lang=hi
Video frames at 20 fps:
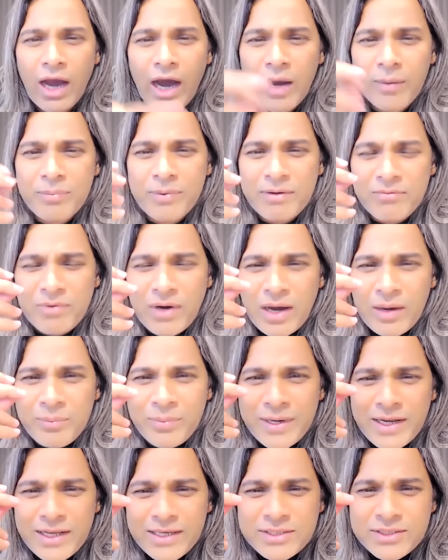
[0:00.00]
आपने वहां
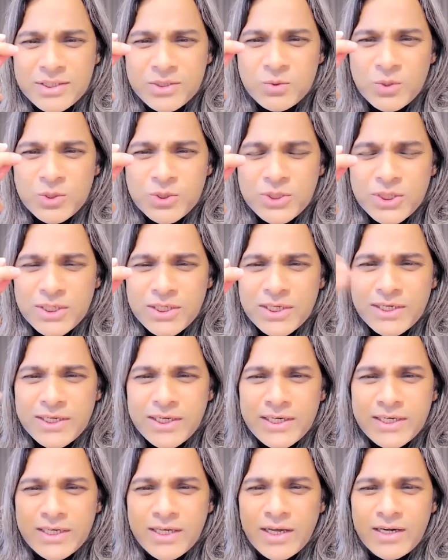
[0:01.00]
पे ना एक सिचुएशन
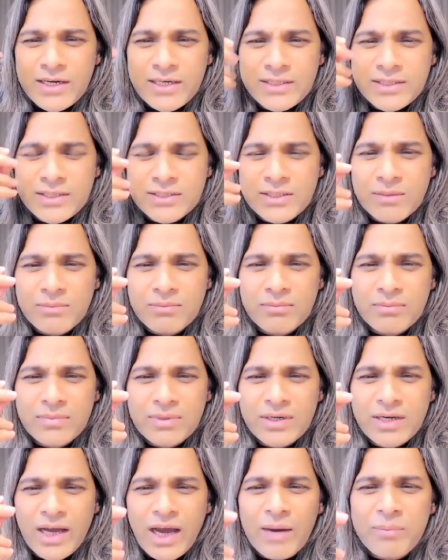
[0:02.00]
क्रिएट करनी जिससे हम
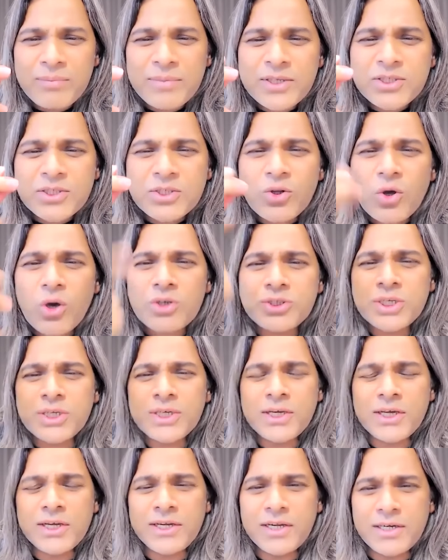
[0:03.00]
आप डिस्टोर्शन
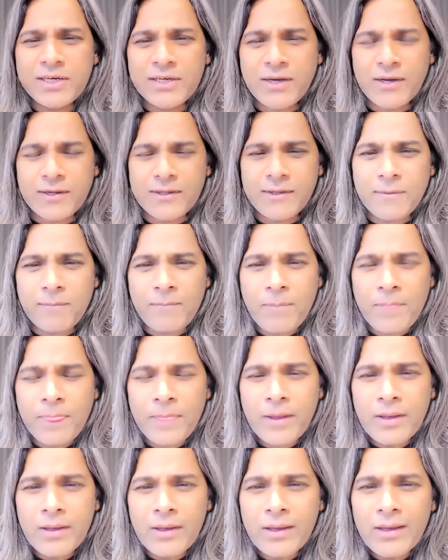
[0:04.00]
क्रिएट कर दें
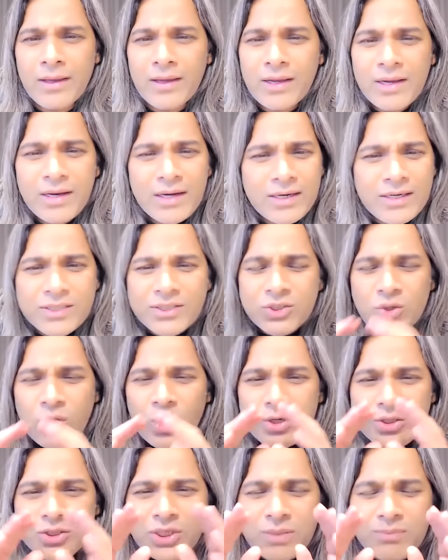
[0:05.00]

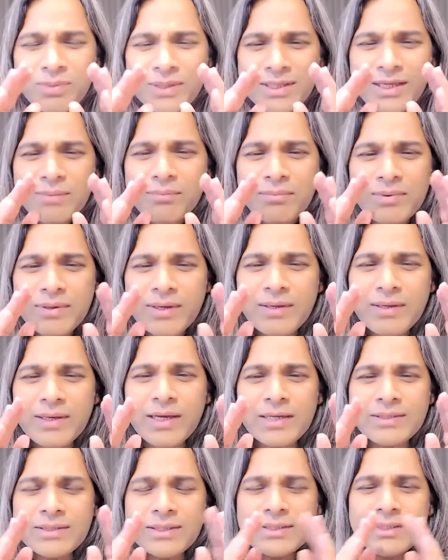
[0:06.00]
डिस्टोर्शन पता है
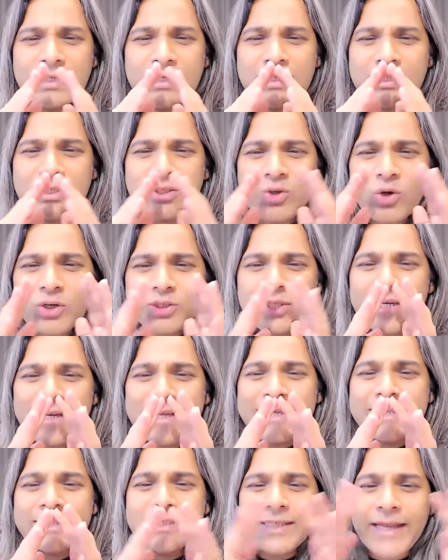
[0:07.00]
क्या चीज है डिस्टोर्शन
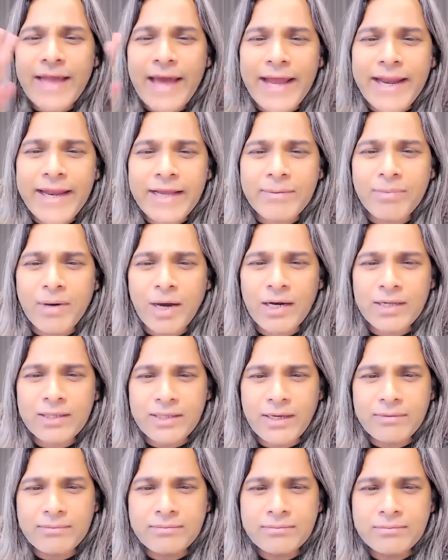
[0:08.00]
एक जेनेरिक बात
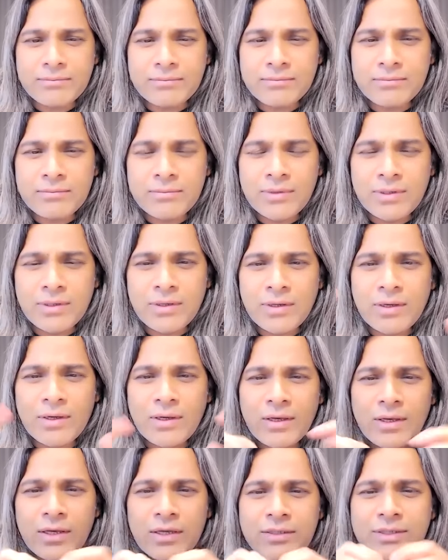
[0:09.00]
है
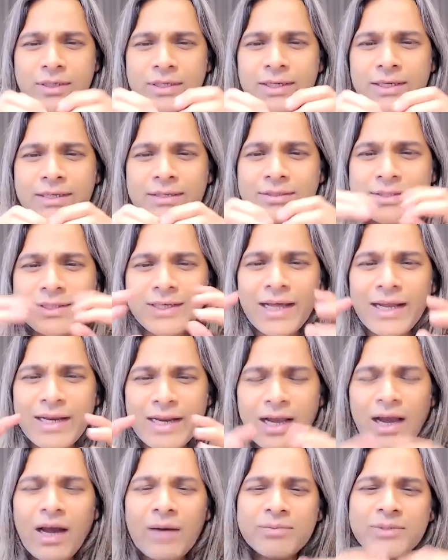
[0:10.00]
यानी कि
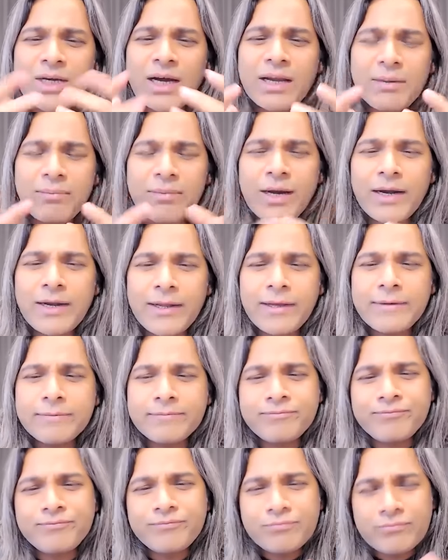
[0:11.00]
जेनेरिक आप जाके बैठे हैं
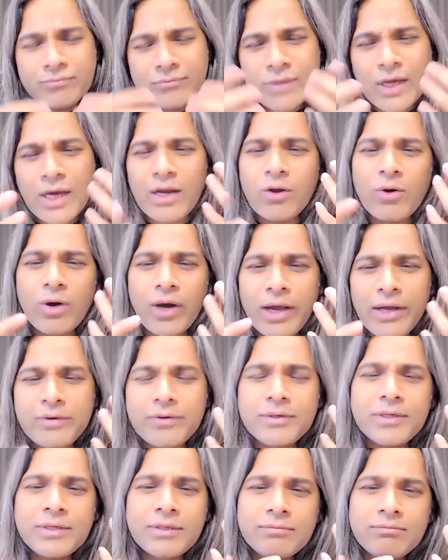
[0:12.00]
हेलो हाय
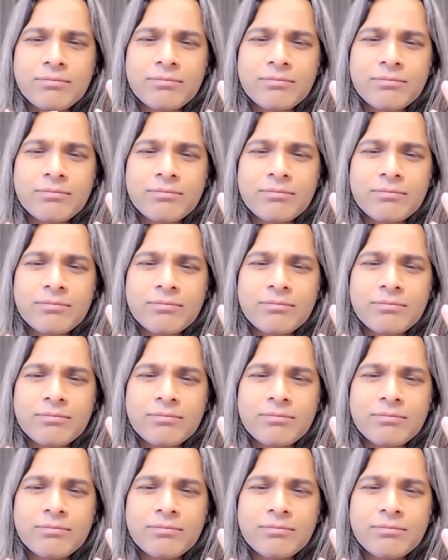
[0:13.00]
हुई